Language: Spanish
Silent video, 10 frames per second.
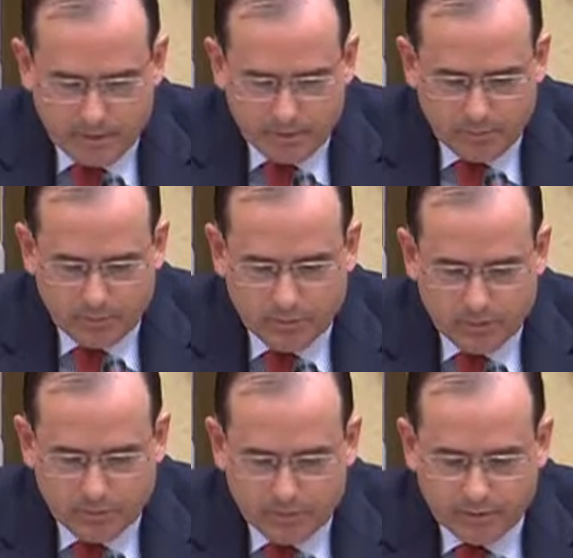En primer
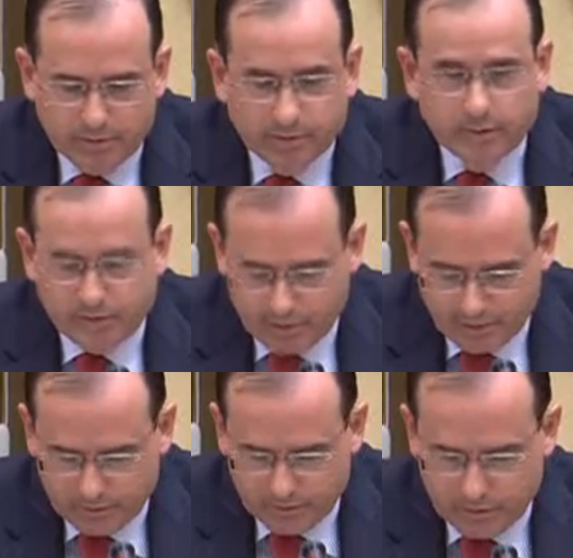lugar, como presidente de
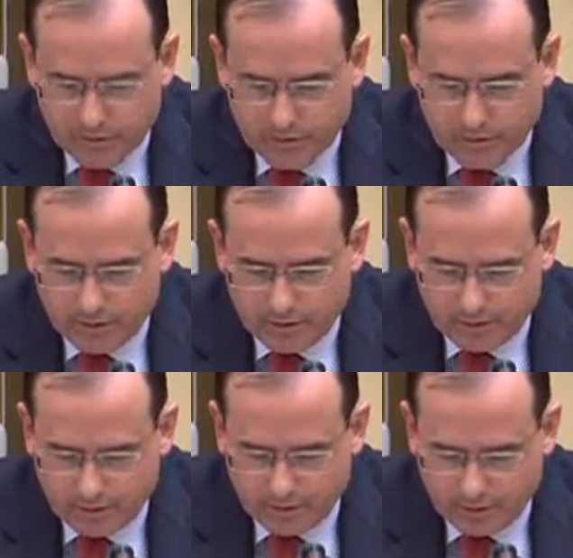CC, tengo que decir
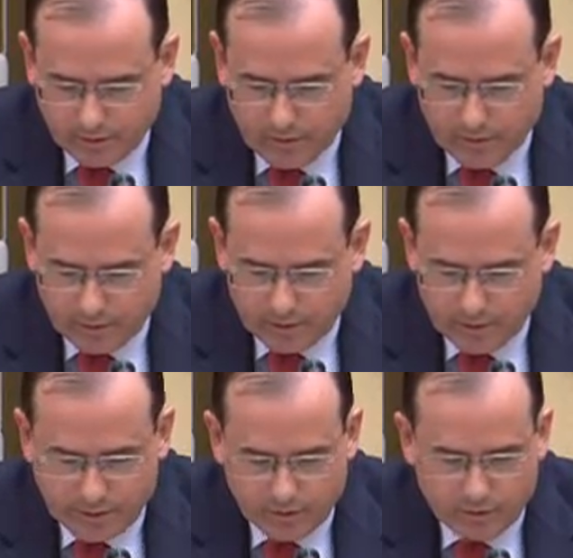que hablo
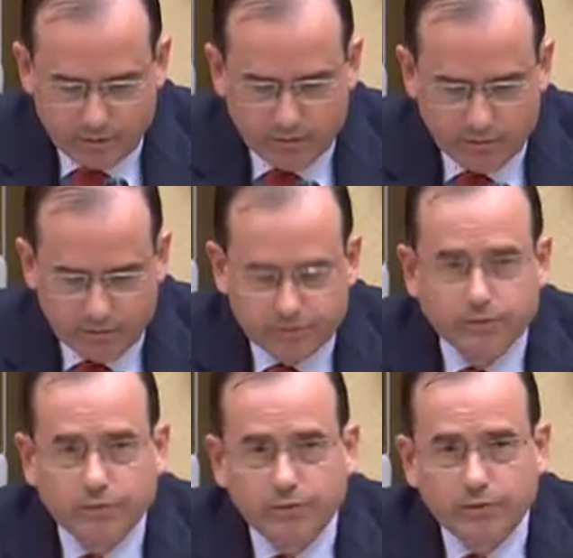aquí en nombre de una
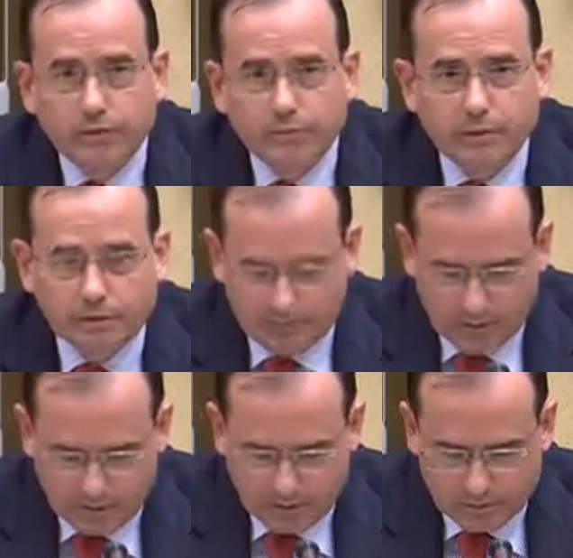institución que viene
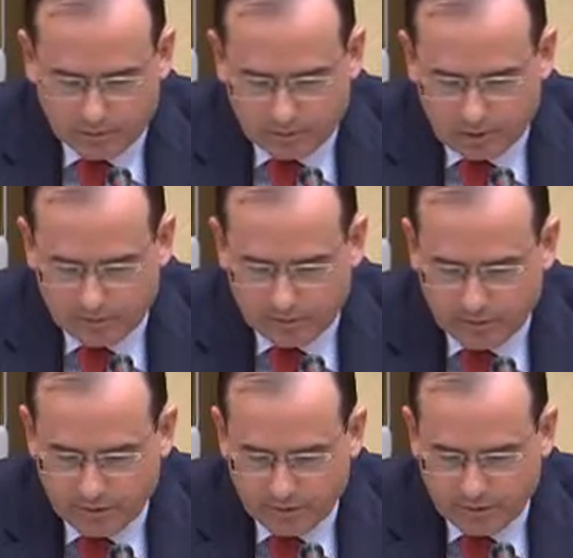trabajando por la
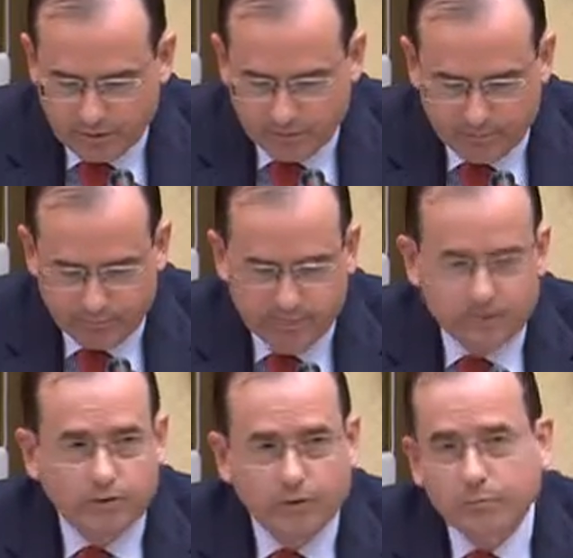enseñanza
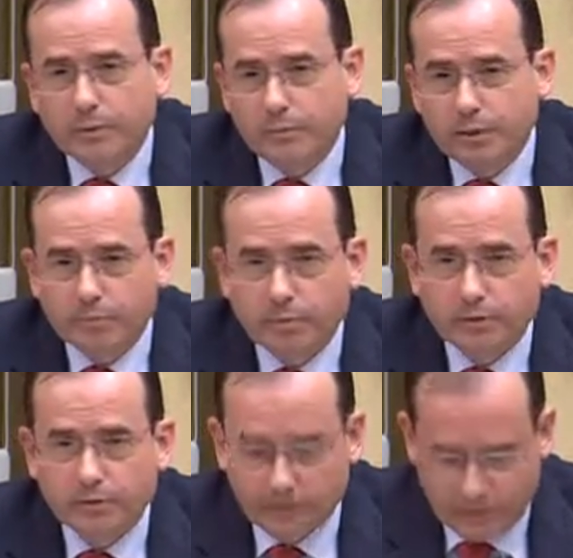desde los primeros
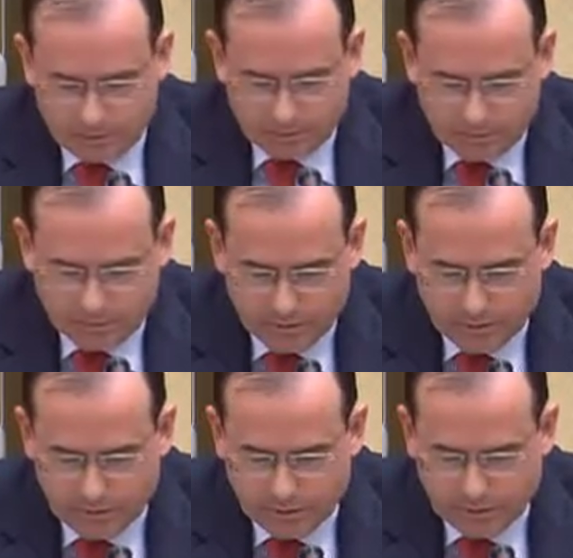momentos de la
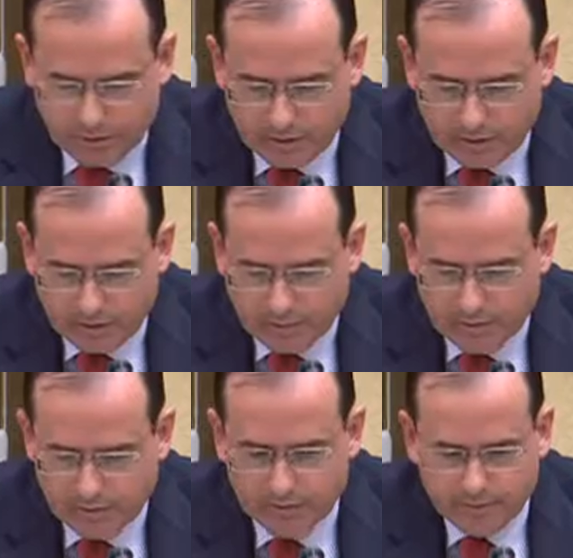transición política en este
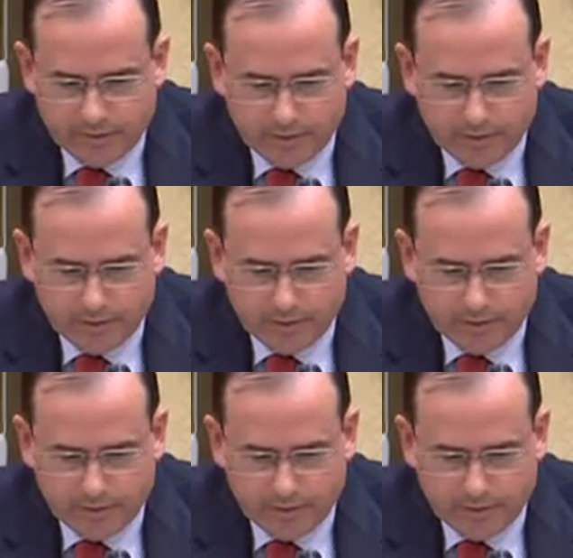país